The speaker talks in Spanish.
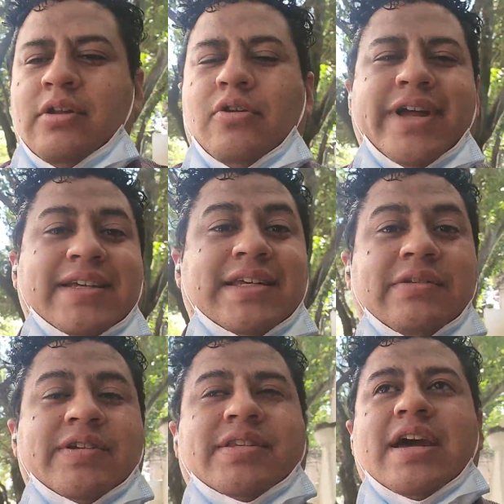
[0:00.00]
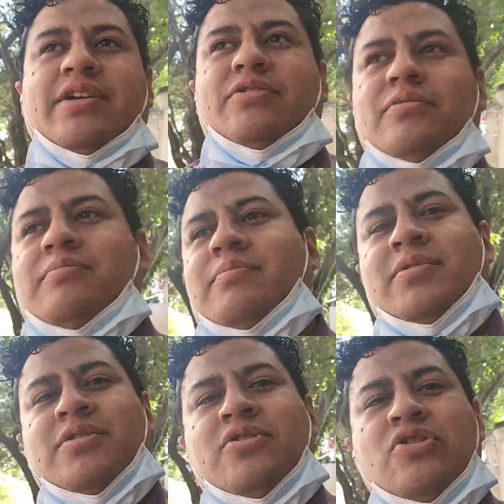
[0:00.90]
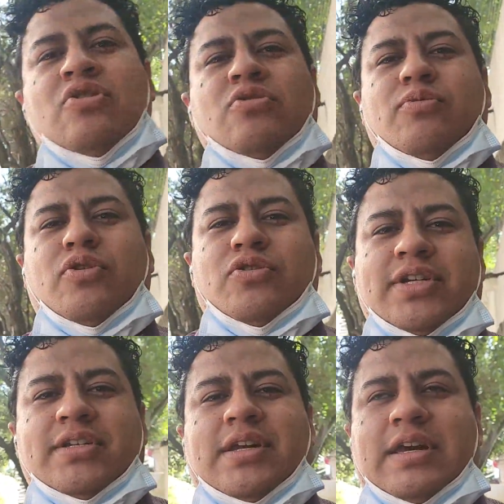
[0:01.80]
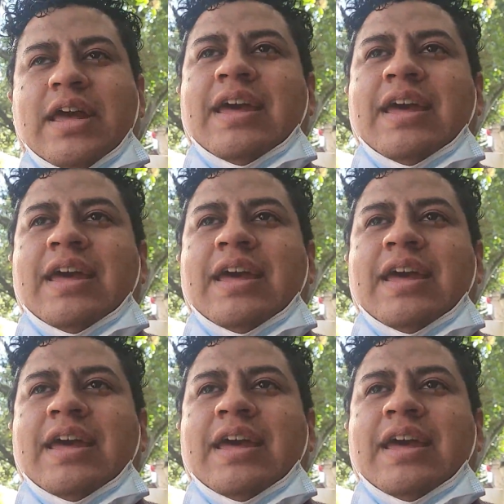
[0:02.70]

lo que ha sido este año. Hubo cosas que